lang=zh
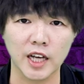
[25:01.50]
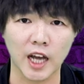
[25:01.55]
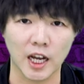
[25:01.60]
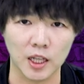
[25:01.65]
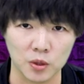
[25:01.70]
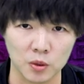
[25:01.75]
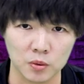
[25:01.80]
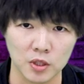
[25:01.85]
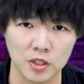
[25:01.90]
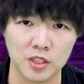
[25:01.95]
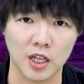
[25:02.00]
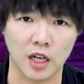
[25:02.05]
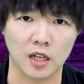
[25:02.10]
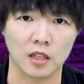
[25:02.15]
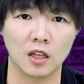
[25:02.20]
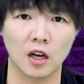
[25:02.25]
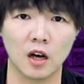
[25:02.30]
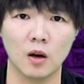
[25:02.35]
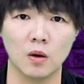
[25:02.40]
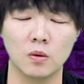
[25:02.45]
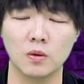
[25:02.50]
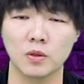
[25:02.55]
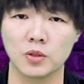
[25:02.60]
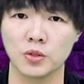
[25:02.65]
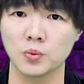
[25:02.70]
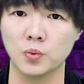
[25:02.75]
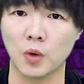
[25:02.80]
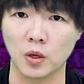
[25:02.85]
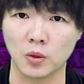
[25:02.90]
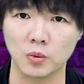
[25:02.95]
感动的讲到，或者
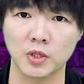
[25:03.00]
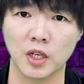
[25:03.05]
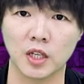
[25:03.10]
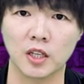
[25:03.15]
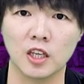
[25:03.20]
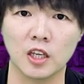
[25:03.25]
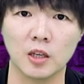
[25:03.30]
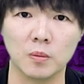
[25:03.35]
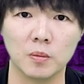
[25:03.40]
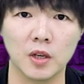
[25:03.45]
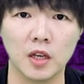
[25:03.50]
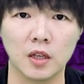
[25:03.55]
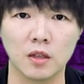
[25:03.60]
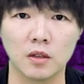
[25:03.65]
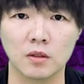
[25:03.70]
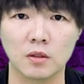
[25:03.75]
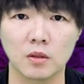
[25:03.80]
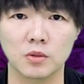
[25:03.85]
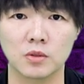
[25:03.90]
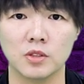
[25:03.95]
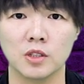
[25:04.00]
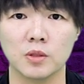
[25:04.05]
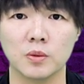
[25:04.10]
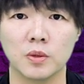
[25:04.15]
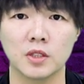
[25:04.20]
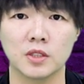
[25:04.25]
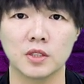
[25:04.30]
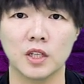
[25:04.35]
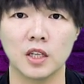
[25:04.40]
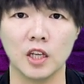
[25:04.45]
是网络上的影片，都是因
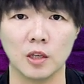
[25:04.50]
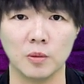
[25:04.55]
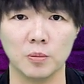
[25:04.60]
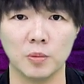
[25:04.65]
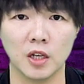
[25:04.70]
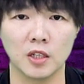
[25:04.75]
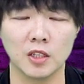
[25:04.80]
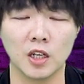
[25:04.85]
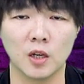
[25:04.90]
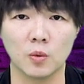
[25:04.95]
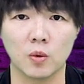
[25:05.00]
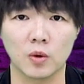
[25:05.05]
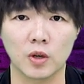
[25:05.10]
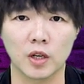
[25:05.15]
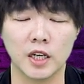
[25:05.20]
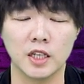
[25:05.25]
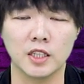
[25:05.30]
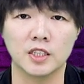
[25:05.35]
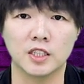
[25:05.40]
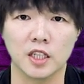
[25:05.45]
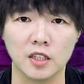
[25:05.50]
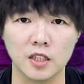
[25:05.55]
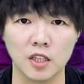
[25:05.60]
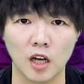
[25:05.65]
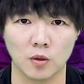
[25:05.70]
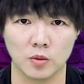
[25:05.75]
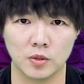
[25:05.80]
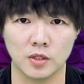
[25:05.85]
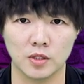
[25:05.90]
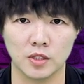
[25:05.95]
为那些影片让我可以检
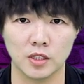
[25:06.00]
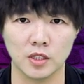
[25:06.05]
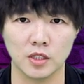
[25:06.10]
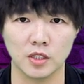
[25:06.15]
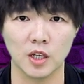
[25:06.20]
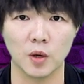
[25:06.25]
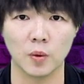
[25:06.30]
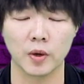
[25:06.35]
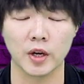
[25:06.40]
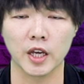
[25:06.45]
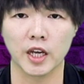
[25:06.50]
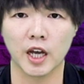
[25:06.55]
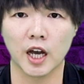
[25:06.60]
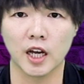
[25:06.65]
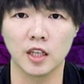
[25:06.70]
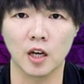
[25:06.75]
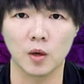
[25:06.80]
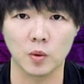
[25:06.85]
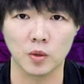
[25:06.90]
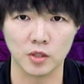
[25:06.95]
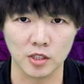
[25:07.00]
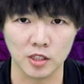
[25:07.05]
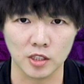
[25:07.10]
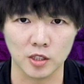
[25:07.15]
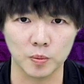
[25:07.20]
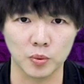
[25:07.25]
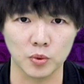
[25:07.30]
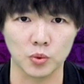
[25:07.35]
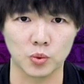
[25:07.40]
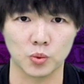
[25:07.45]
讨自己，让我可以看到我自己
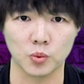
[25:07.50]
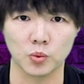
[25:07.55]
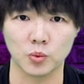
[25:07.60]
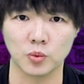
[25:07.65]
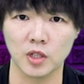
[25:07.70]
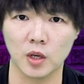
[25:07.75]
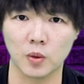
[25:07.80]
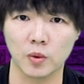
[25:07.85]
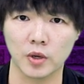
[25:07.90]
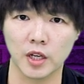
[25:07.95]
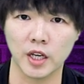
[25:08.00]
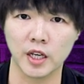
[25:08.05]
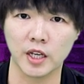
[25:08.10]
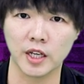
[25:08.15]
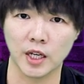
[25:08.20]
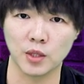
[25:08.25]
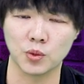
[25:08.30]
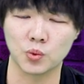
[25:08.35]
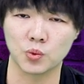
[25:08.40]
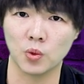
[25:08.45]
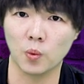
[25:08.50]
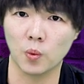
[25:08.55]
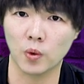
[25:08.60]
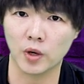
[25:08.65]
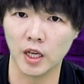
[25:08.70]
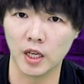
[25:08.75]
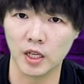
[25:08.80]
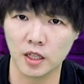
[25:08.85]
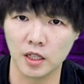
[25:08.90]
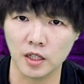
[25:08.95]
的不足，让我可以感觉我
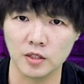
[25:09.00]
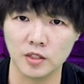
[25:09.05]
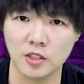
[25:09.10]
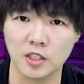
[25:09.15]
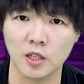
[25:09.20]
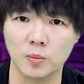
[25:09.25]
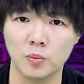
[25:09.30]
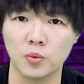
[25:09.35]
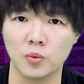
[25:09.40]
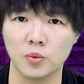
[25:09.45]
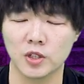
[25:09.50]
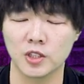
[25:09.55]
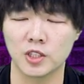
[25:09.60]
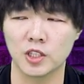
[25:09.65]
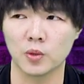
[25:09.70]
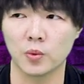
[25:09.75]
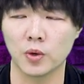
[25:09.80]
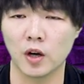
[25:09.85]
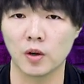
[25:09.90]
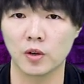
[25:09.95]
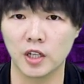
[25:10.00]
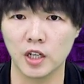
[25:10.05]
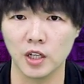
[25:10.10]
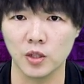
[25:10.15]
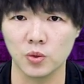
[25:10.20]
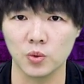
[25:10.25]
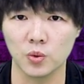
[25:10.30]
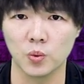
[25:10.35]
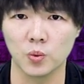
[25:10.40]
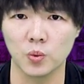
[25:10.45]
可以更进步，而且我要
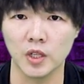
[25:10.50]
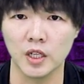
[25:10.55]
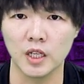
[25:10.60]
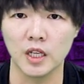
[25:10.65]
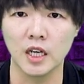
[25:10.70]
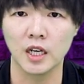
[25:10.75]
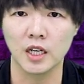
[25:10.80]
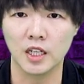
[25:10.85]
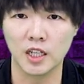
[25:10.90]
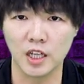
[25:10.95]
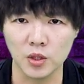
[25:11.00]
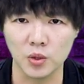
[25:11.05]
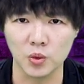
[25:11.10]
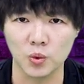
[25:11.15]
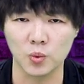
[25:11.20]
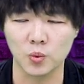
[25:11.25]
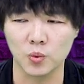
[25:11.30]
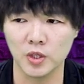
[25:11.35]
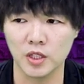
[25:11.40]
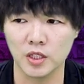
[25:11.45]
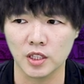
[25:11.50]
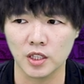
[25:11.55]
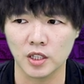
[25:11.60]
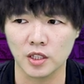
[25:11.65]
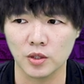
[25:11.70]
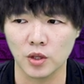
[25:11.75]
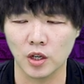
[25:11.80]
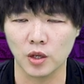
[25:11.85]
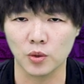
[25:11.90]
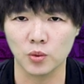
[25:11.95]
更努力、更努力
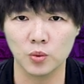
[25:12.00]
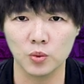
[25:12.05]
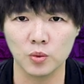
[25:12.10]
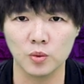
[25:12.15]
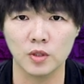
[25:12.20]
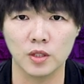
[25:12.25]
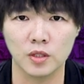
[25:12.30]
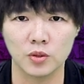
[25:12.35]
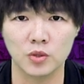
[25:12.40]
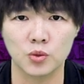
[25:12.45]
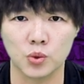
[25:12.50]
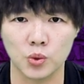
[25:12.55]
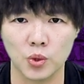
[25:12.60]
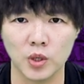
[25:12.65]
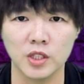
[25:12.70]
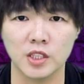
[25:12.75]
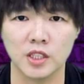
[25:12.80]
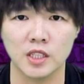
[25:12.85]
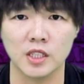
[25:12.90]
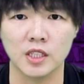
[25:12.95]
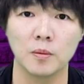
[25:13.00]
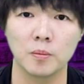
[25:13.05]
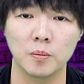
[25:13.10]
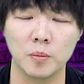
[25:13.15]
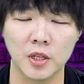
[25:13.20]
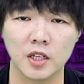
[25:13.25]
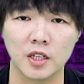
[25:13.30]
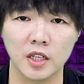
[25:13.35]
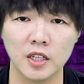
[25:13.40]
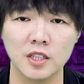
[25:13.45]
的呃学习，
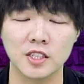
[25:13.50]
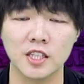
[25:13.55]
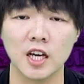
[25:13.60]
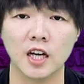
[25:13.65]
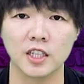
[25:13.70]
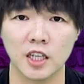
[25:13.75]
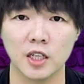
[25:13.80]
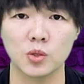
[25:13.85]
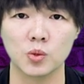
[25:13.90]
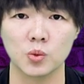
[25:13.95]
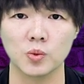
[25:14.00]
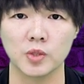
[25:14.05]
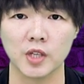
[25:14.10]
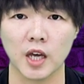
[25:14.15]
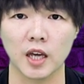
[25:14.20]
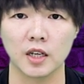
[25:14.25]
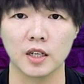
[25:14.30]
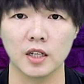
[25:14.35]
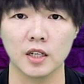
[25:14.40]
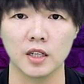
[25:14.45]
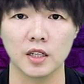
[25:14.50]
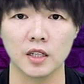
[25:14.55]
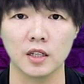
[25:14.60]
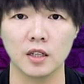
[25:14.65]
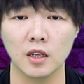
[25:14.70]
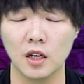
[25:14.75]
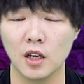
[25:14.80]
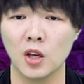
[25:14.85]
变得更像耶稣才可以。